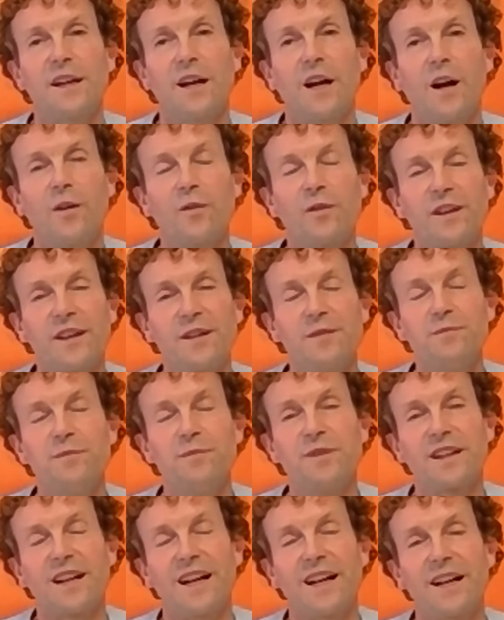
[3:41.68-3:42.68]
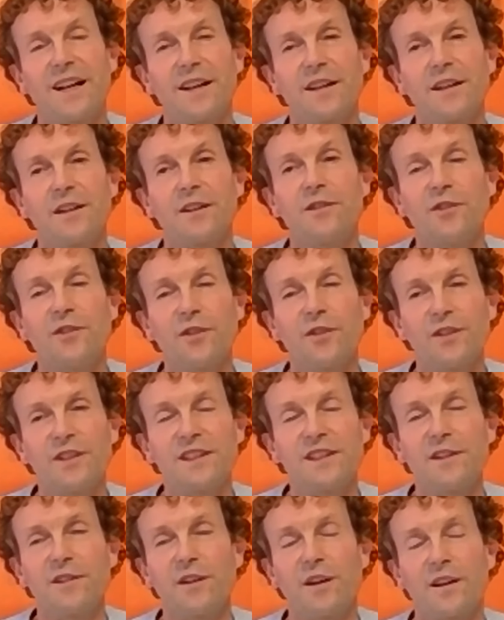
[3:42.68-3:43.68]
auch immer
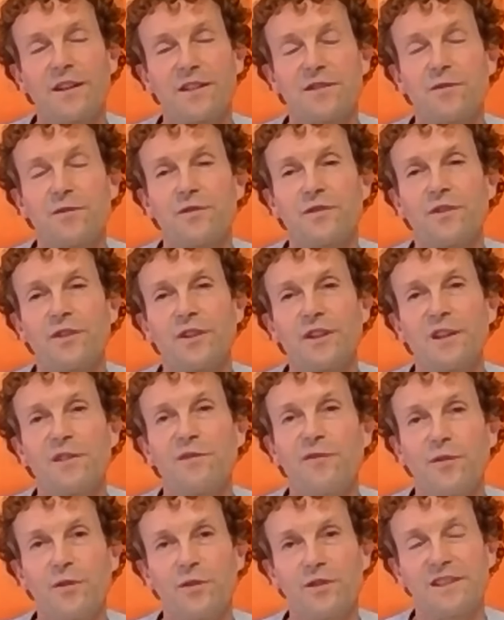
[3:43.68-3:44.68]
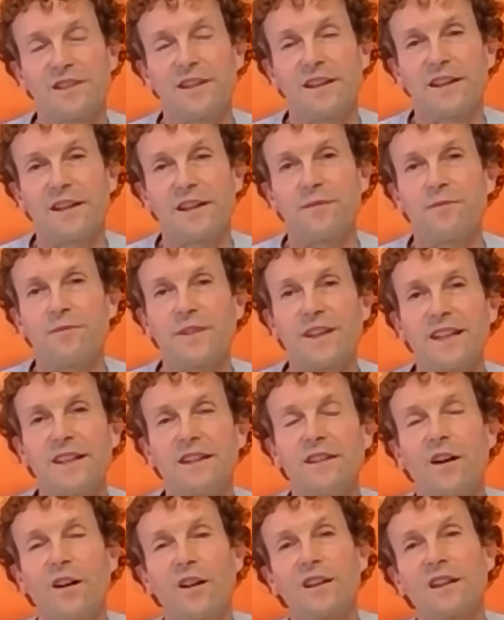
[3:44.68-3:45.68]
neue, also neue Fort, ähm,
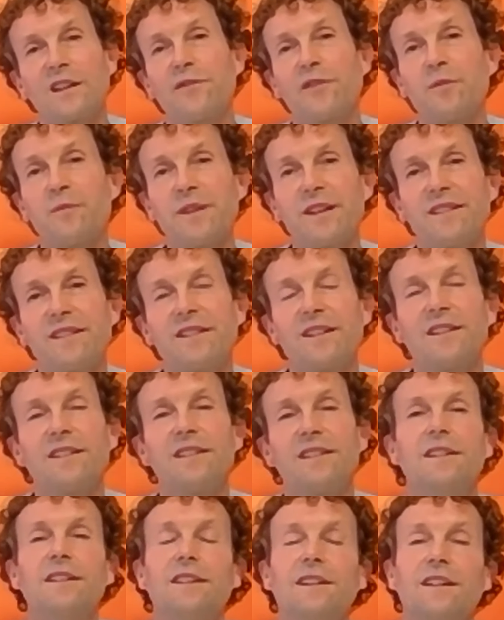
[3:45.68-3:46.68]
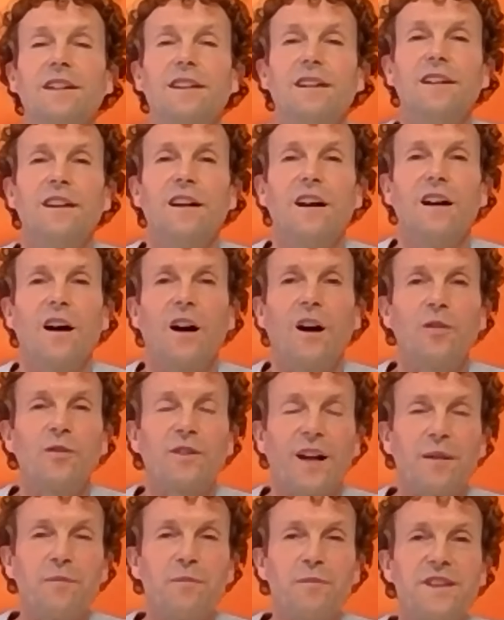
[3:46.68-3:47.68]
Inhalte vermitteln,
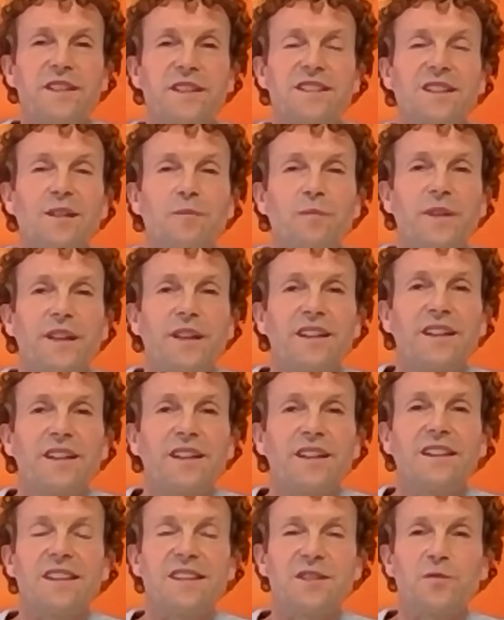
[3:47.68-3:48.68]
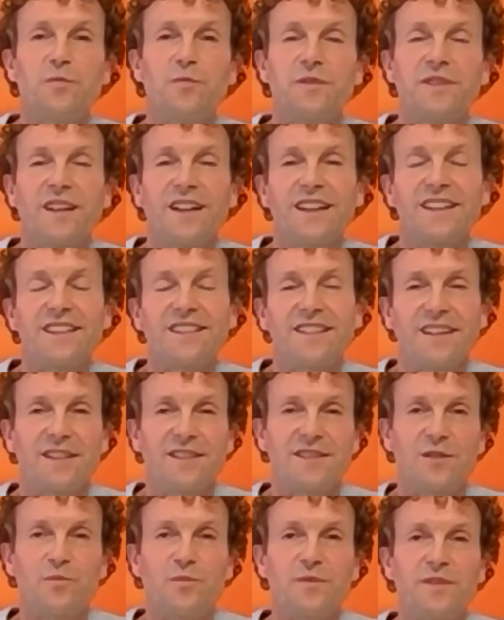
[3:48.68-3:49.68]
auch ein bisschen mehr in die
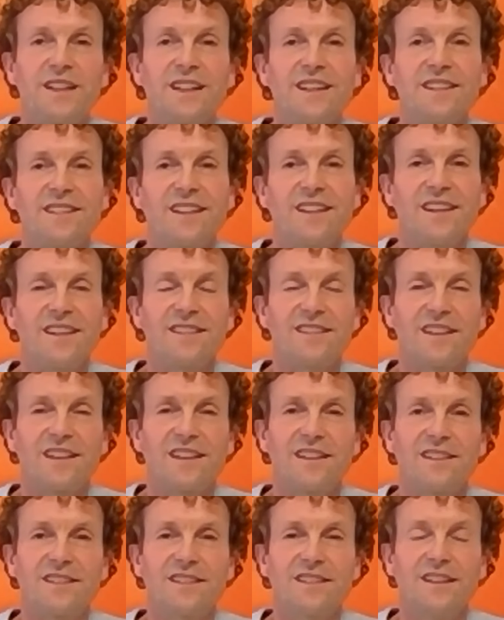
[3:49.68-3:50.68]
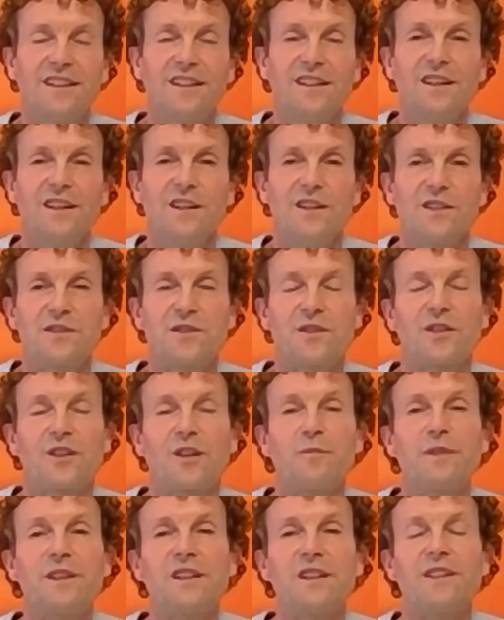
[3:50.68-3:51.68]
Subtilität, Subtilität gehen, so
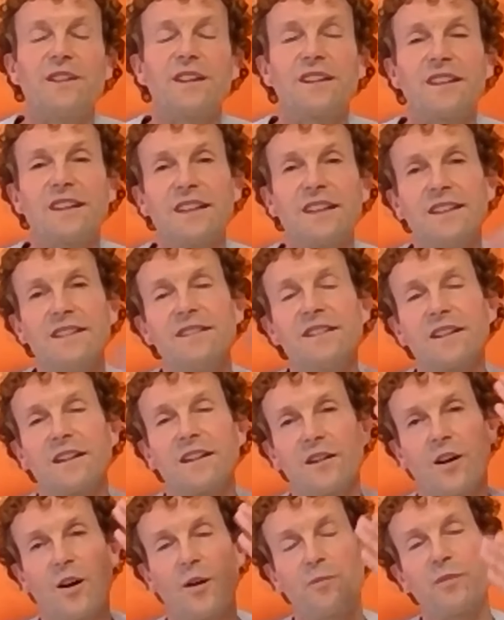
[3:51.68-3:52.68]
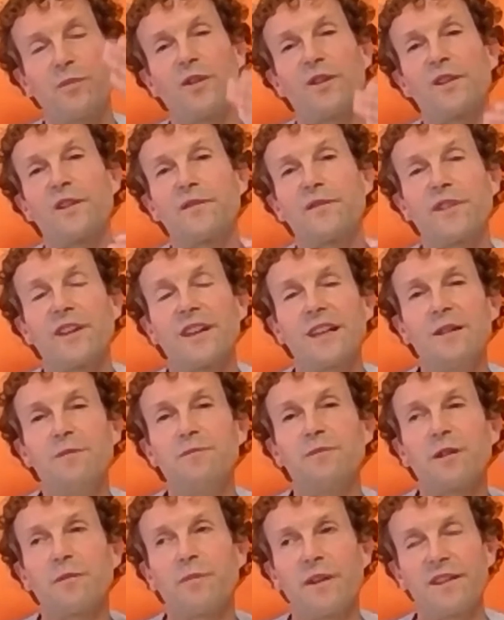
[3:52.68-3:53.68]
damit wir die inneren Abläufe
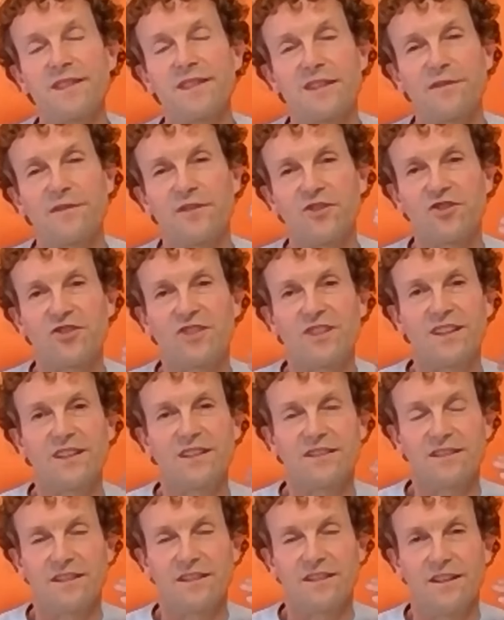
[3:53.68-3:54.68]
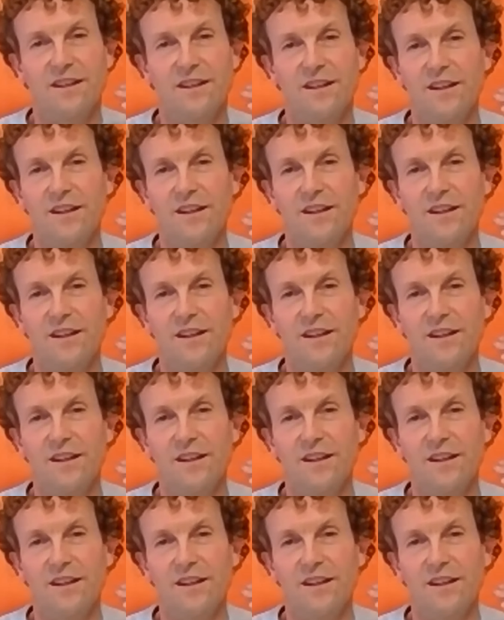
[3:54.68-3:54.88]
immer besser verstehen.